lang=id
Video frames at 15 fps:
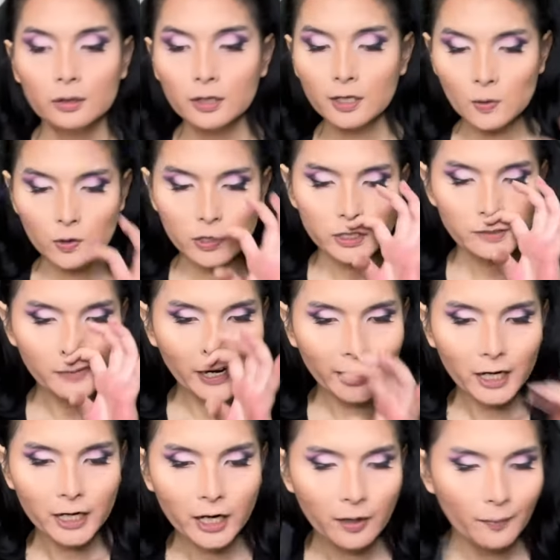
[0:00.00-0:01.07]
Terus balik
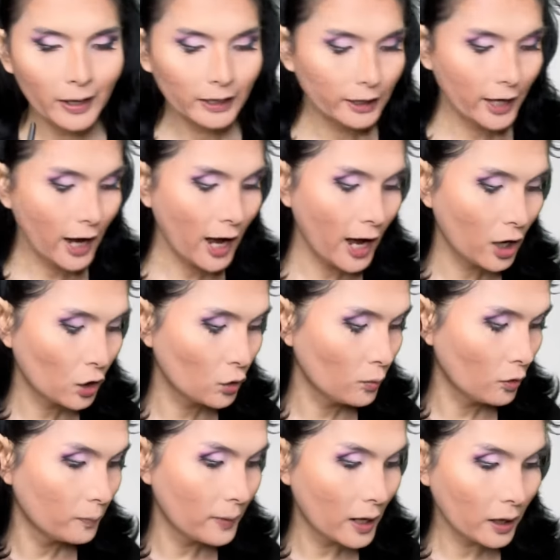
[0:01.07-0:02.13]
lagi ke mata, aku
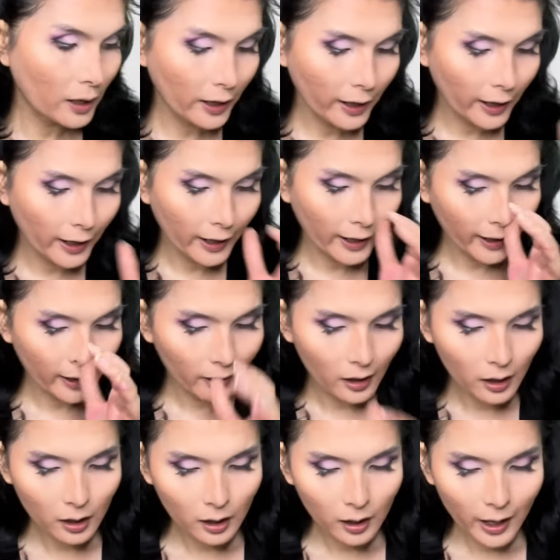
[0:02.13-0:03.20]
mau pakai
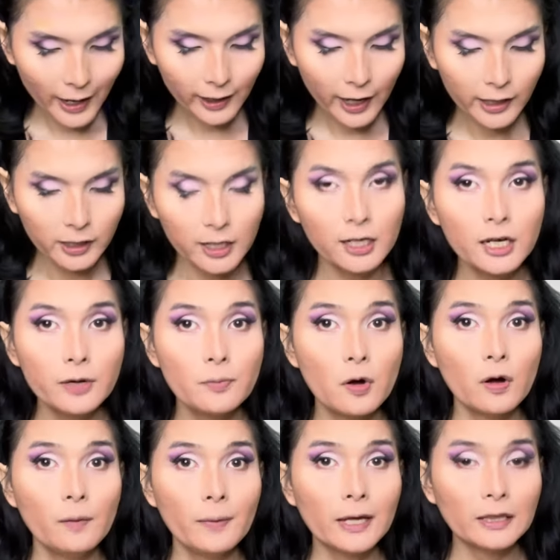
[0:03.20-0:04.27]
uh, eyeliner di
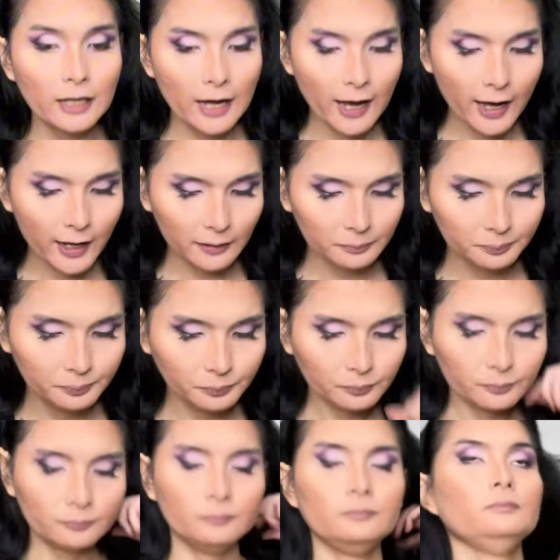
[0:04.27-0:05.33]
bawah mata.
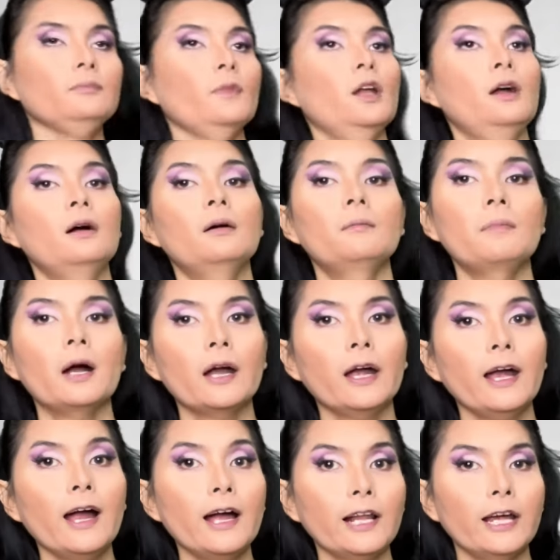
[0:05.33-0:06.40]
Pakai
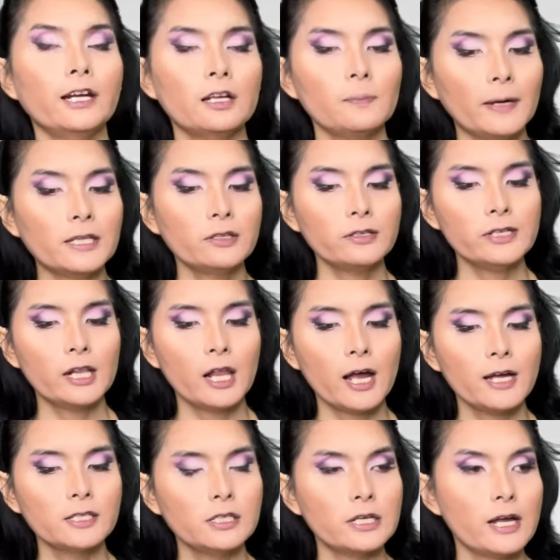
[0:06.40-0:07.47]
eyeliner pensil
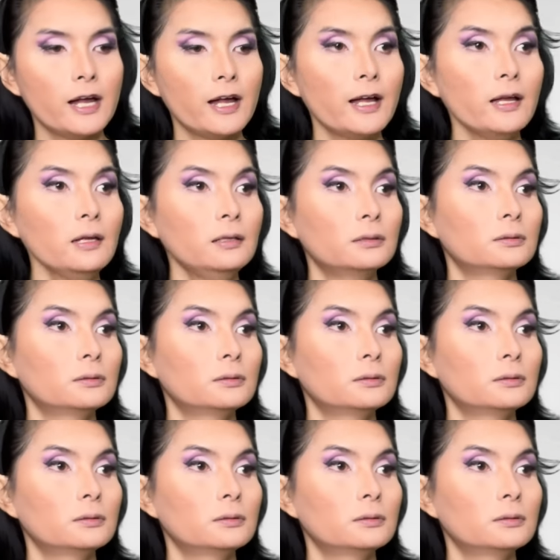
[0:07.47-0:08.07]
aja.